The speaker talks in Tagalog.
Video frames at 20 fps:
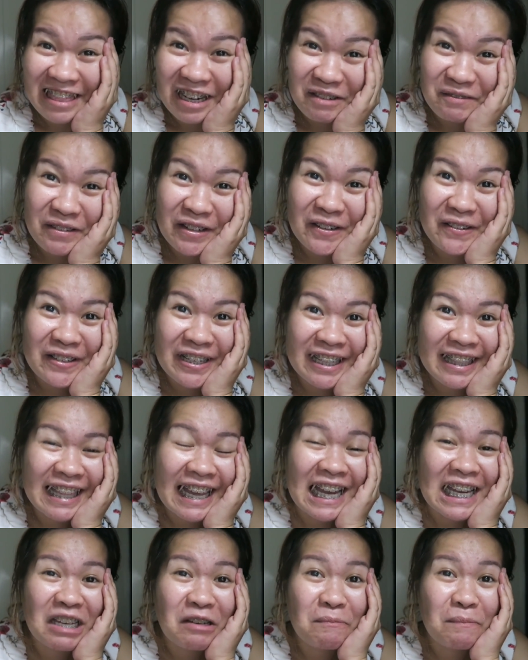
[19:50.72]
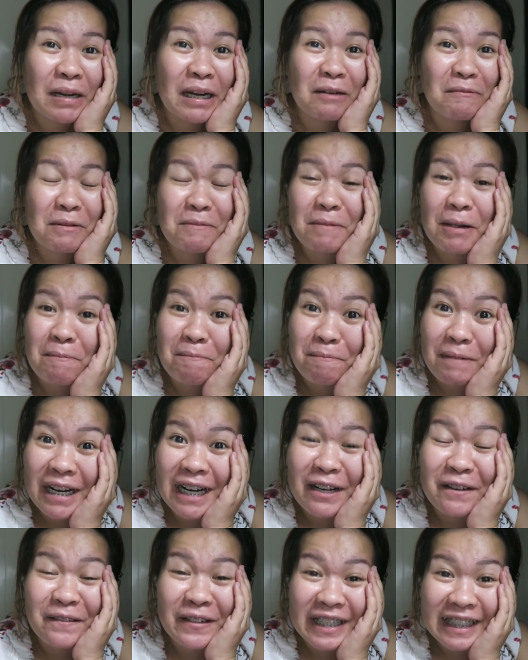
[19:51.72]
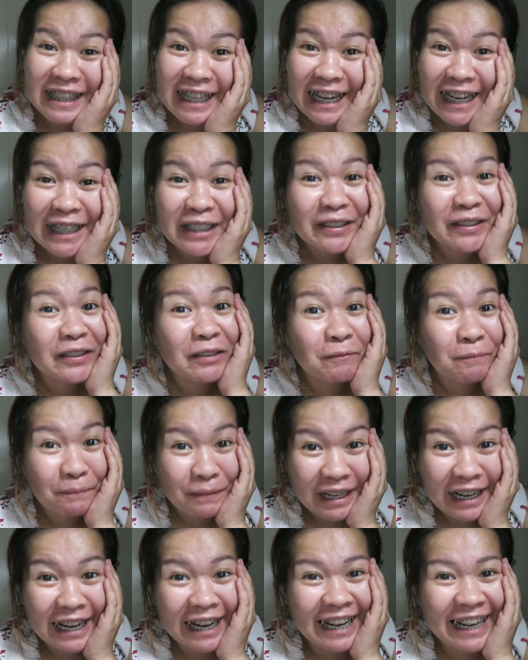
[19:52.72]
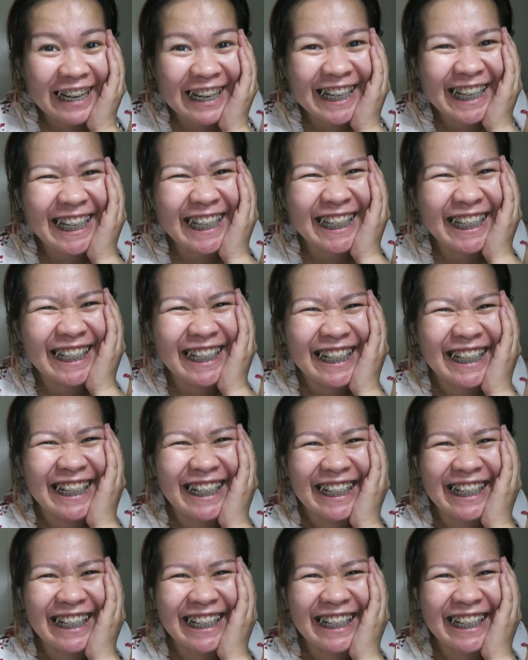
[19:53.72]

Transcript: Trabaho na tayo para may pampagawa tayo ng bahay.